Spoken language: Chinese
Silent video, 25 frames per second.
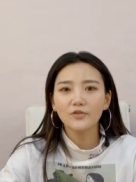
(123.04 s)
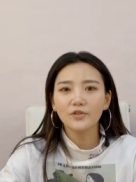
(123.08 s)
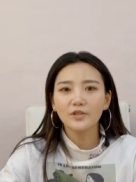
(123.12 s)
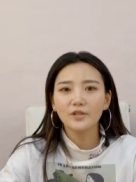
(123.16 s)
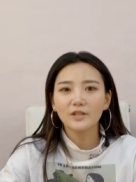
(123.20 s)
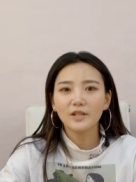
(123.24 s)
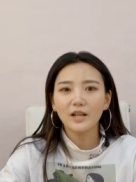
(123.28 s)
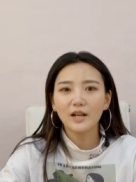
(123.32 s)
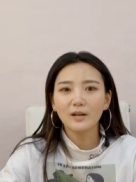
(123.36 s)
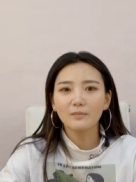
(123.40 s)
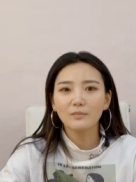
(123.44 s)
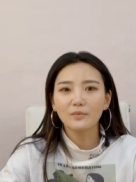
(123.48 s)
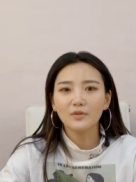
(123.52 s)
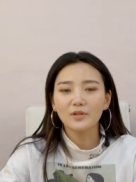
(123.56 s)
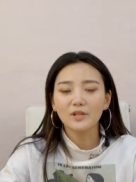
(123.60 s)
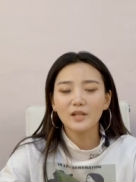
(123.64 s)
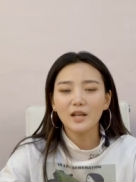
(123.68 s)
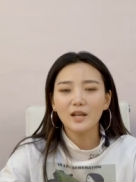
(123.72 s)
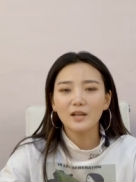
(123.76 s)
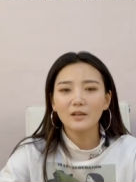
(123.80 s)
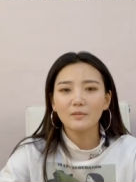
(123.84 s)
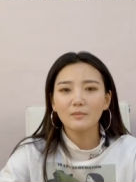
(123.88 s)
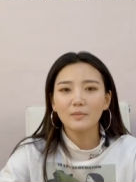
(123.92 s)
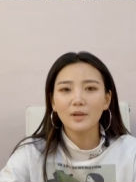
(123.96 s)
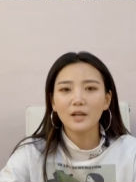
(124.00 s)
亲家母
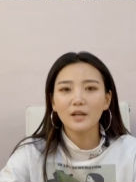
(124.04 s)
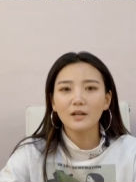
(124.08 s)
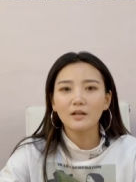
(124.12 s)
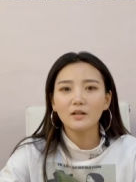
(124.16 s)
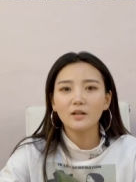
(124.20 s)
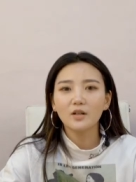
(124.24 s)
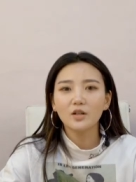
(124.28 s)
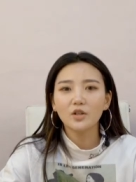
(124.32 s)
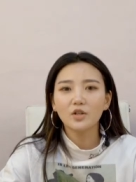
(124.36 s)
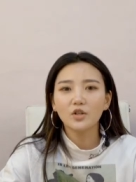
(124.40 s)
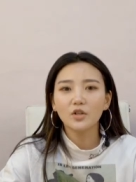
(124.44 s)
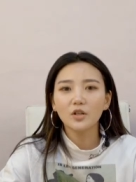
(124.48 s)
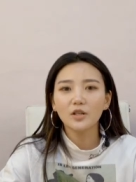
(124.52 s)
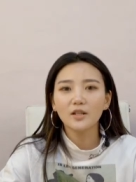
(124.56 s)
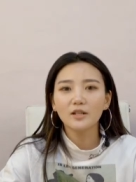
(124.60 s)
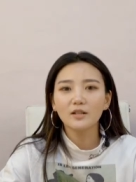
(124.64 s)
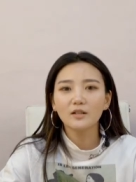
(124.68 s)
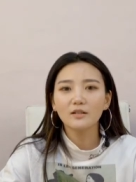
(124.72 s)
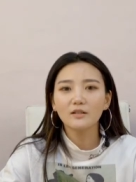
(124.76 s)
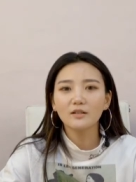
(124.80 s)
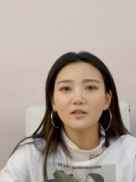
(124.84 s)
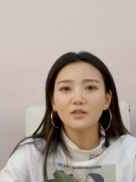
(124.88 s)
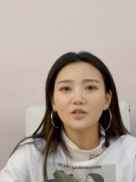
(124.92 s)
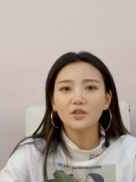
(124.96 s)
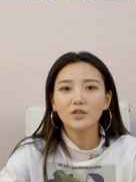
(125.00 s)
见一面，所以
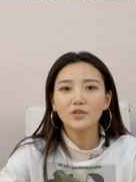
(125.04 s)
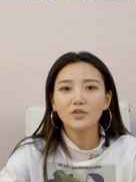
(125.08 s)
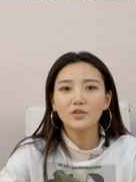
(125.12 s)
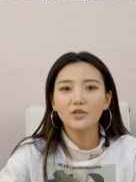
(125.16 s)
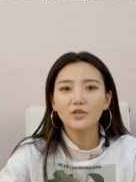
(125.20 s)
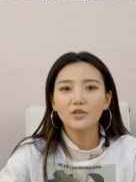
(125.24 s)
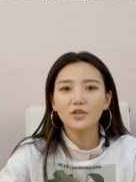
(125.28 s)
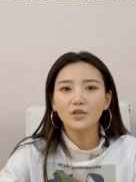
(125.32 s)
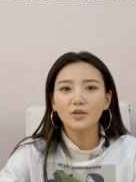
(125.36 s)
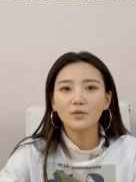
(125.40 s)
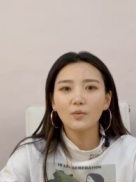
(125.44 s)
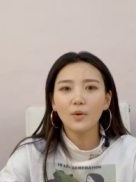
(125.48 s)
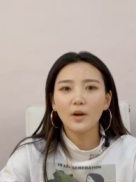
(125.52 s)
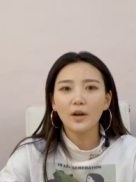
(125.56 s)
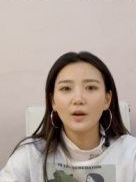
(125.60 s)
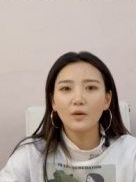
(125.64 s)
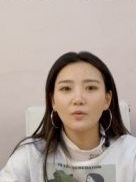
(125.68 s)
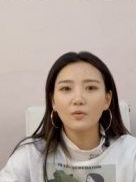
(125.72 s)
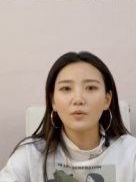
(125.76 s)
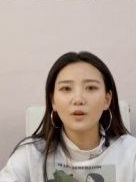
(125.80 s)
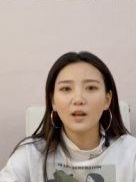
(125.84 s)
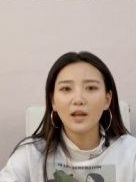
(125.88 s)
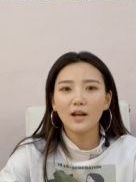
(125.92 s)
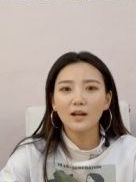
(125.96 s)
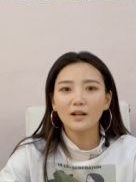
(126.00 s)
趁着这次机会
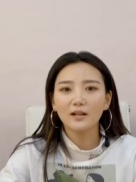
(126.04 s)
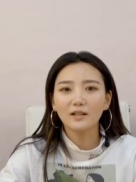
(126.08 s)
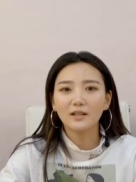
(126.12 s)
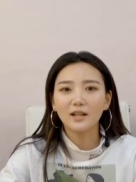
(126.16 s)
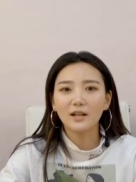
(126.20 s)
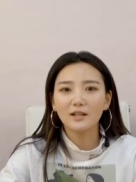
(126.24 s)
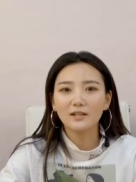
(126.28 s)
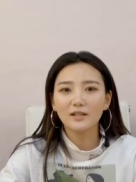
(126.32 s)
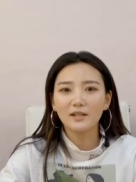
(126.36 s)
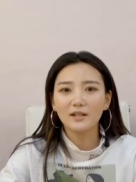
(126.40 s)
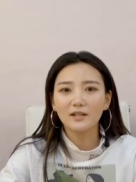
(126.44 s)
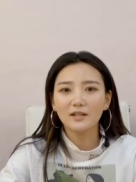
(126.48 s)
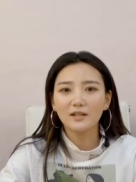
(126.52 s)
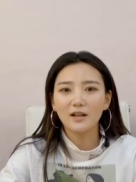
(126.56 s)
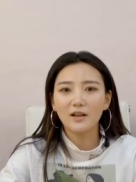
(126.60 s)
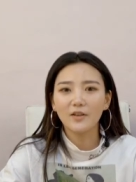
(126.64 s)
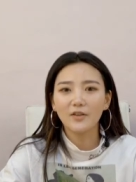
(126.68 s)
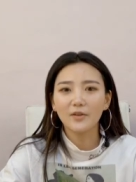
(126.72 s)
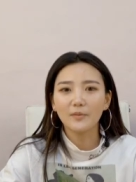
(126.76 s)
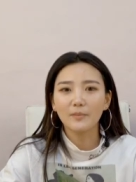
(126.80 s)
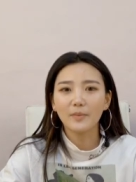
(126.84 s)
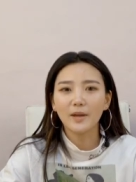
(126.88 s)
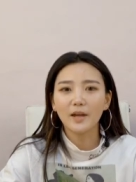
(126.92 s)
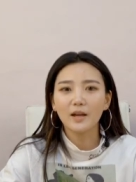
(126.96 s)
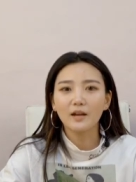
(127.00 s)
过来和她见
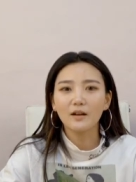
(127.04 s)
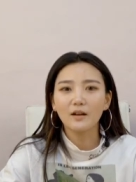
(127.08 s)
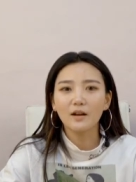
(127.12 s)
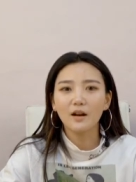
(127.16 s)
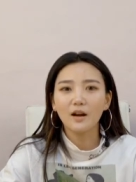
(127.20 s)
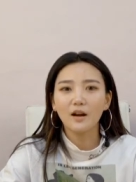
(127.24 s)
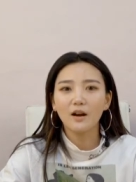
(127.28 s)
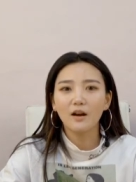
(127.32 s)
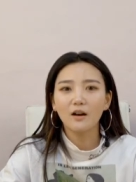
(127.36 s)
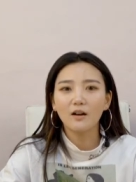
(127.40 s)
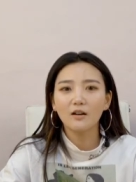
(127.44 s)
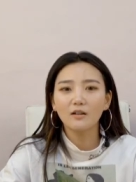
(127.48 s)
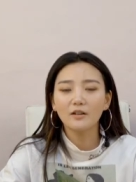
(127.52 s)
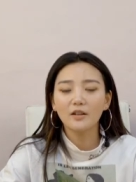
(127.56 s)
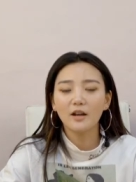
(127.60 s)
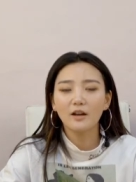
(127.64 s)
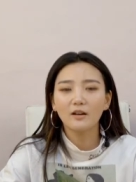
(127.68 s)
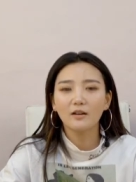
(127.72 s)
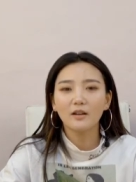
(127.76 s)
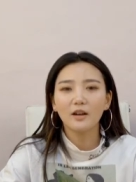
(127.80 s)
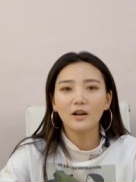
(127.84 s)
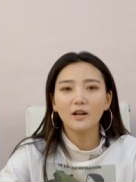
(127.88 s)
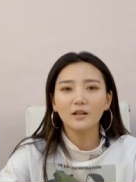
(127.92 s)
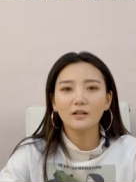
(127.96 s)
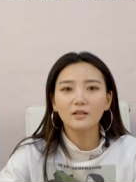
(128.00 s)
上一面，好好
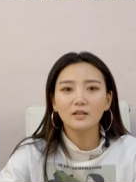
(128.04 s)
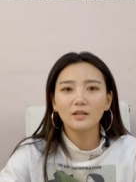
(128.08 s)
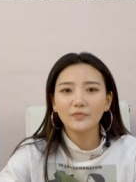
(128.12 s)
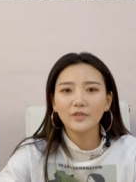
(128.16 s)
聊聊。